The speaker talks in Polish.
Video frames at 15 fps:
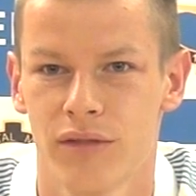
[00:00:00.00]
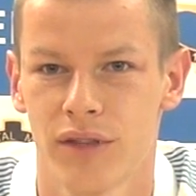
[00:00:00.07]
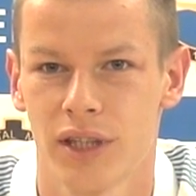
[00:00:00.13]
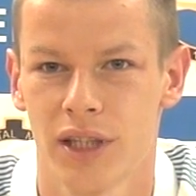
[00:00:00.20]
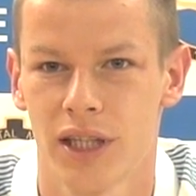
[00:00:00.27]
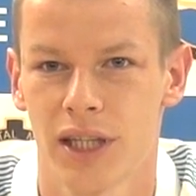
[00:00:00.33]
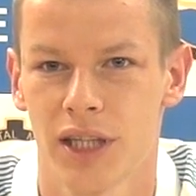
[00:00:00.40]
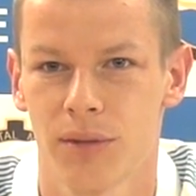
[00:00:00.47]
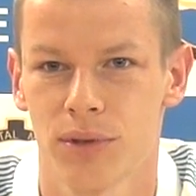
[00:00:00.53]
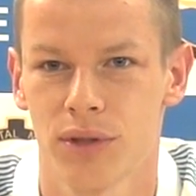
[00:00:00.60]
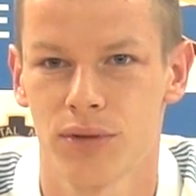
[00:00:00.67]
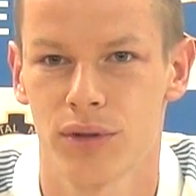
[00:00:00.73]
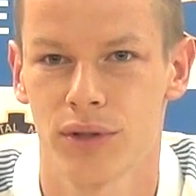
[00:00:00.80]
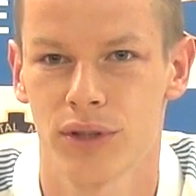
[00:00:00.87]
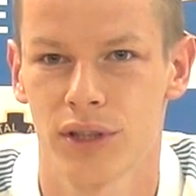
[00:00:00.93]
w
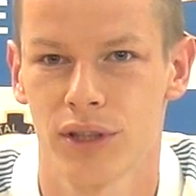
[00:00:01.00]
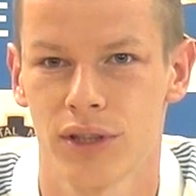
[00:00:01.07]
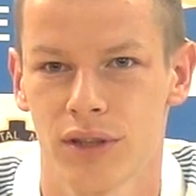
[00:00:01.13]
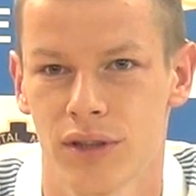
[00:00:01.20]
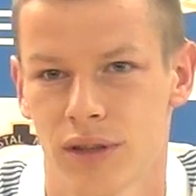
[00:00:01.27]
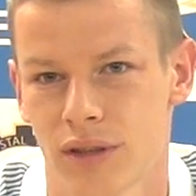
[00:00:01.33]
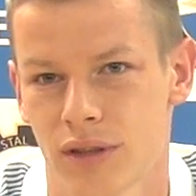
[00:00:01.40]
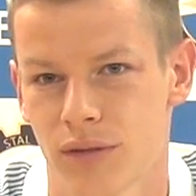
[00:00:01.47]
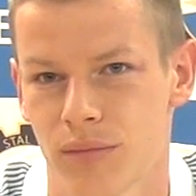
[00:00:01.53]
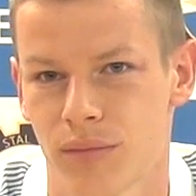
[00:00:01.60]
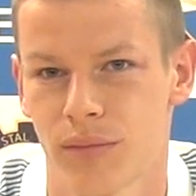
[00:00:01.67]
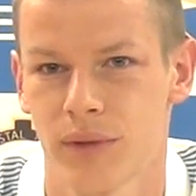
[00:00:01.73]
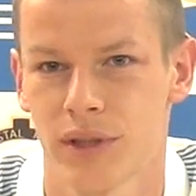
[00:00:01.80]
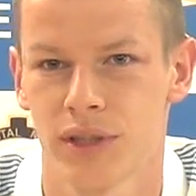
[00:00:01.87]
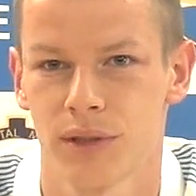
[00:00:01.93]
niedalekiej przyszłości
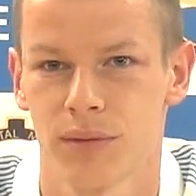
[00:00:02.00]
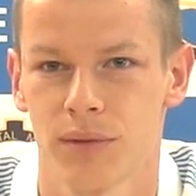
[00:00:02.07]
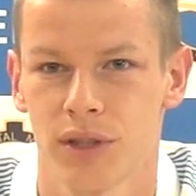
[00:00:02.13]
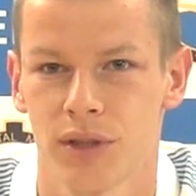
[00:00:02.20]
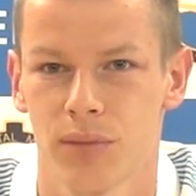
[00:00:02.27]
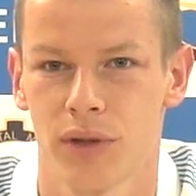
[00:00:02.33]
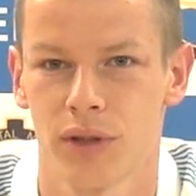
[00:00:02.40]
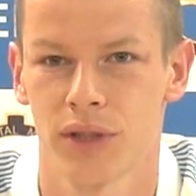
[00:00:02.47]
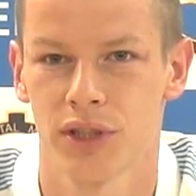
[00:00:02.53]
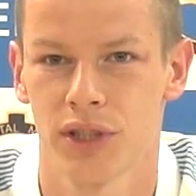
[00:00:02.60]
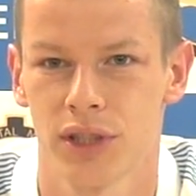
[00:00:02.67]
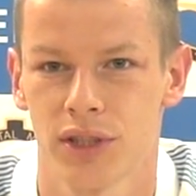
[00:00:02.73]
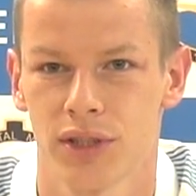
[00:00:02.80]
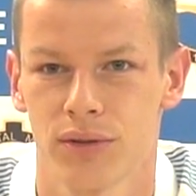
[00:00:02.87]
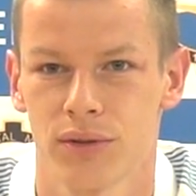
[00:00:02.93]
będziemy się
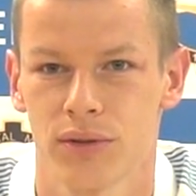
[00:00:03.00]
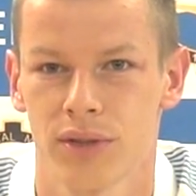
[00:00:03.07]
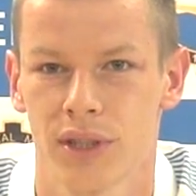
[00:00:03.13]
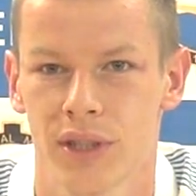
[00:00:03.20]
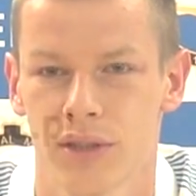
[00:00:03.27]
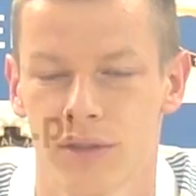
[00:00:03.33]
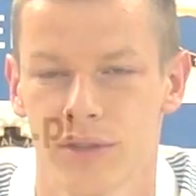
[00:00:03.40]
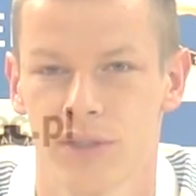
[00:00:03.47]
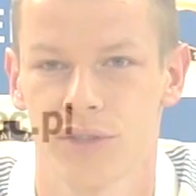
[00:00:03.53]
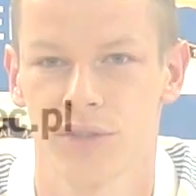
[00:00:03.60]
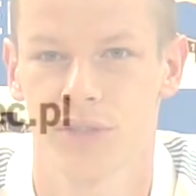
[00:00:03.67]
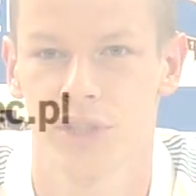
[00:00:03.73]
mogli cieszyć już z tego z